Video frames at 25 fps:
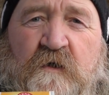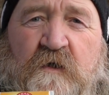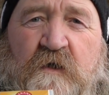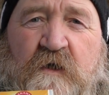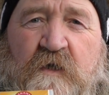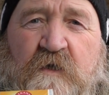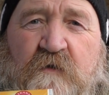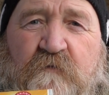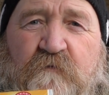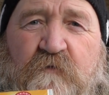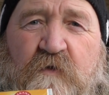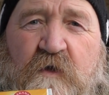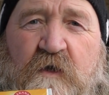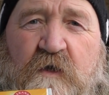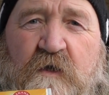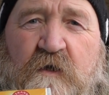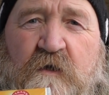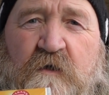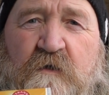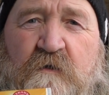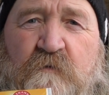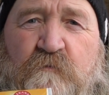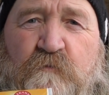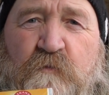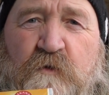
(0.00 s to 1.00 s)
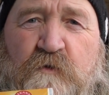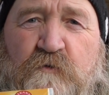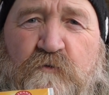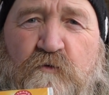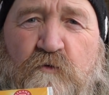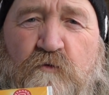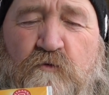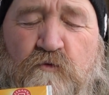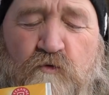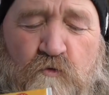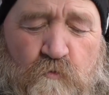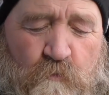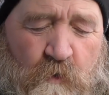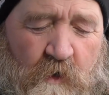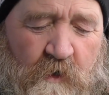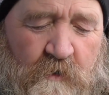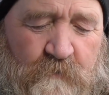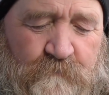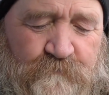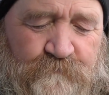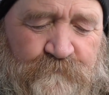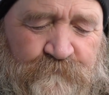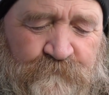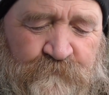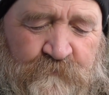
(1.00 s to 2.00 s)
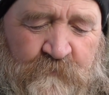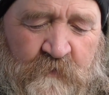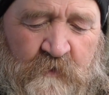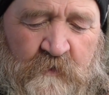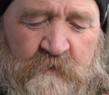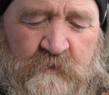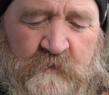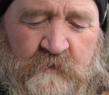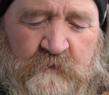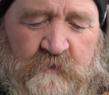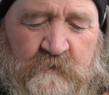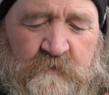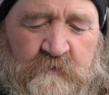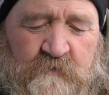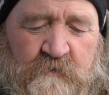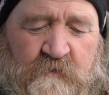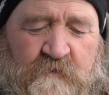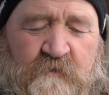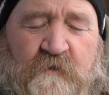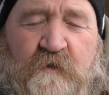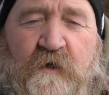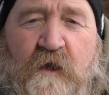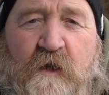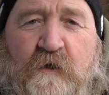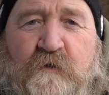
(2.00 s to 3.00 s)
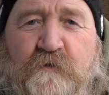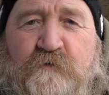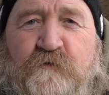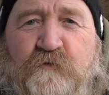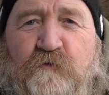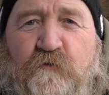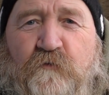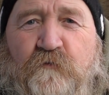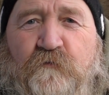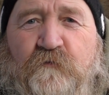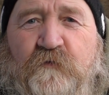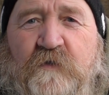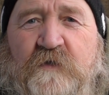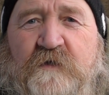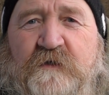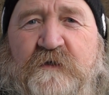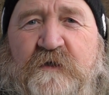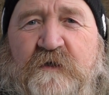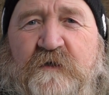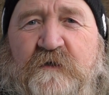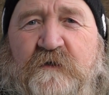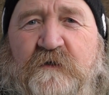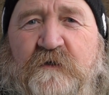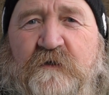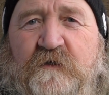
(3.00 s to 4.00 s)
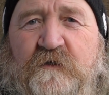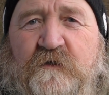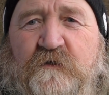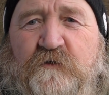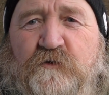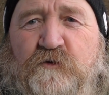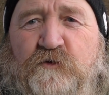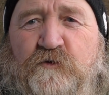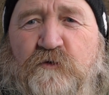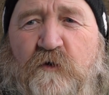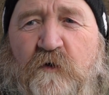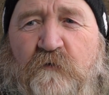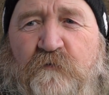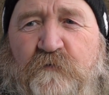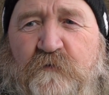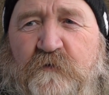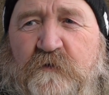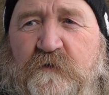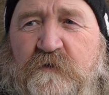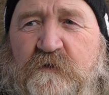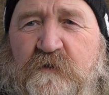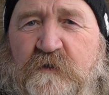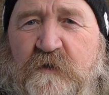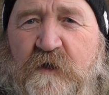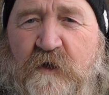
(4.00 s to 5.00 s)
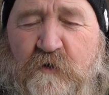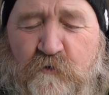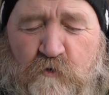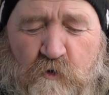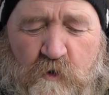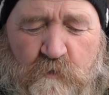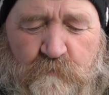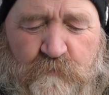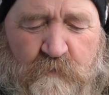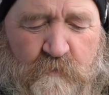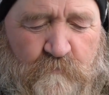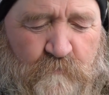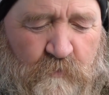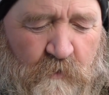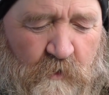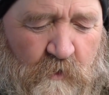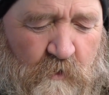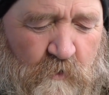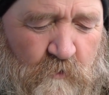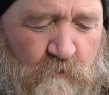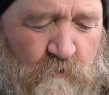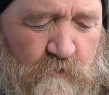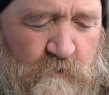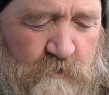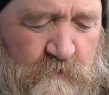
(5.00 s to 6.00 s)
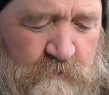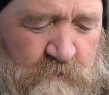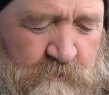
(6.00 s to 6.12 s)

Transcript: Ingwer mit Kurkuma. Das sind alles so wichtige Stoffe, die der Körper braucht